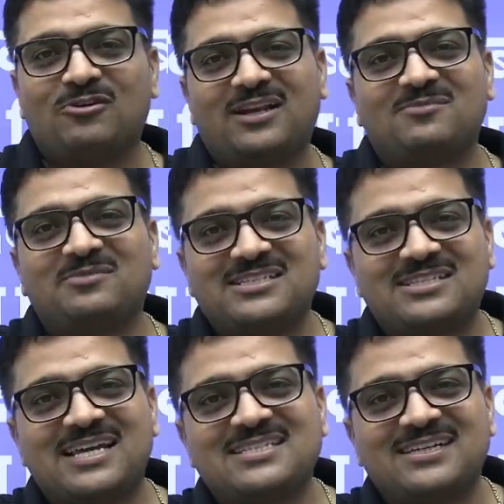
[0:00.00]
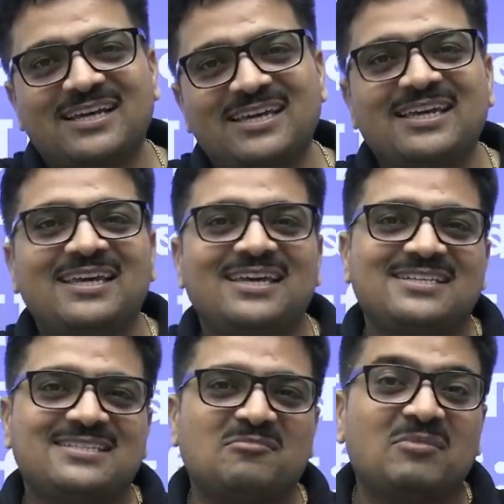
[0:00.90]
फिर कंपनी ट्राई से अड़ गई
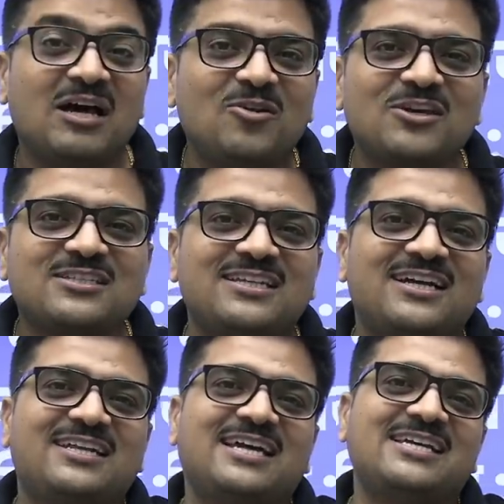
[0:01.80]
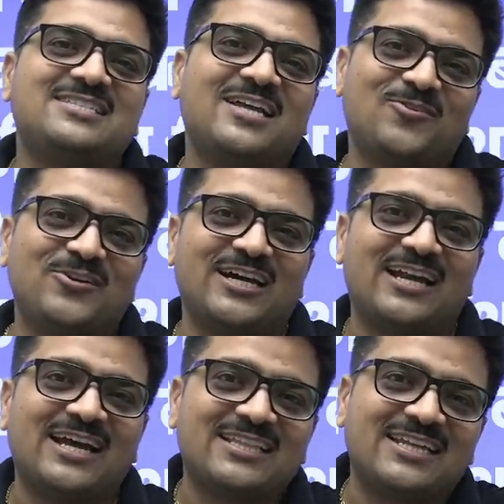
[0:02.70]
सर मान लो किसी ने 28 तारीख को ही
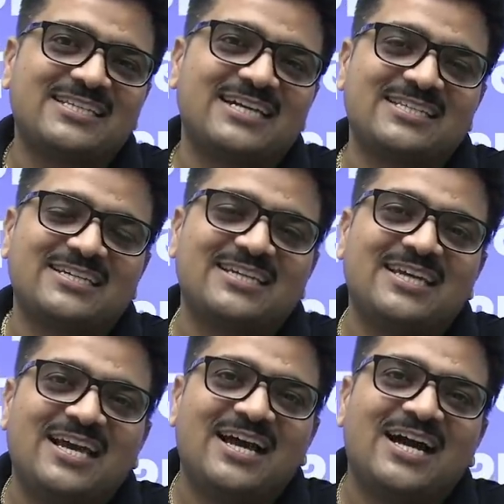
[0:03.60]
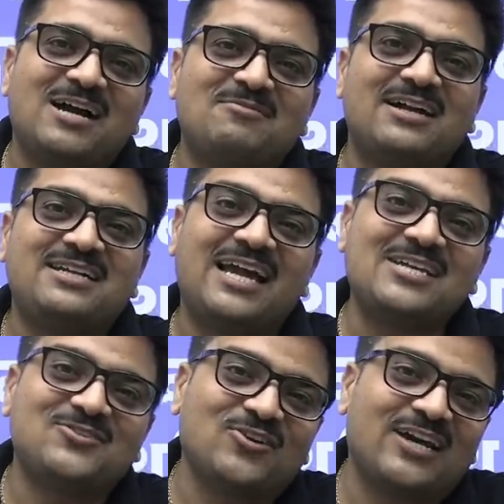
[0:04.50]
कराया था रिचार्ज अब
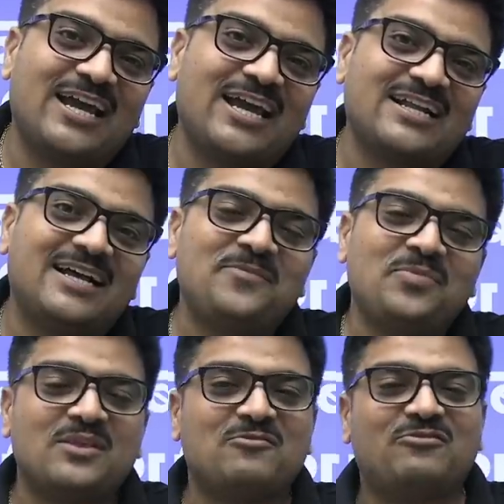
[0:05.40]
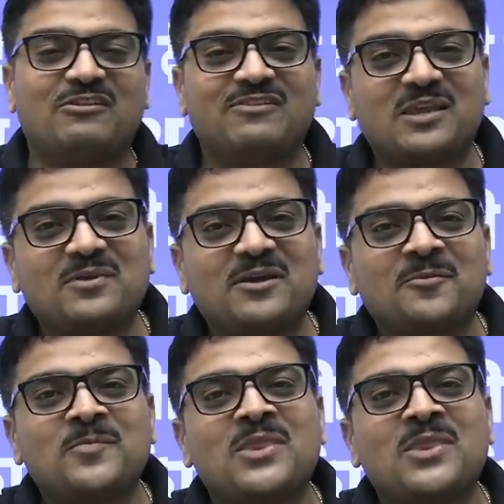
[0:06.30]
28 को कराया था फरवरी में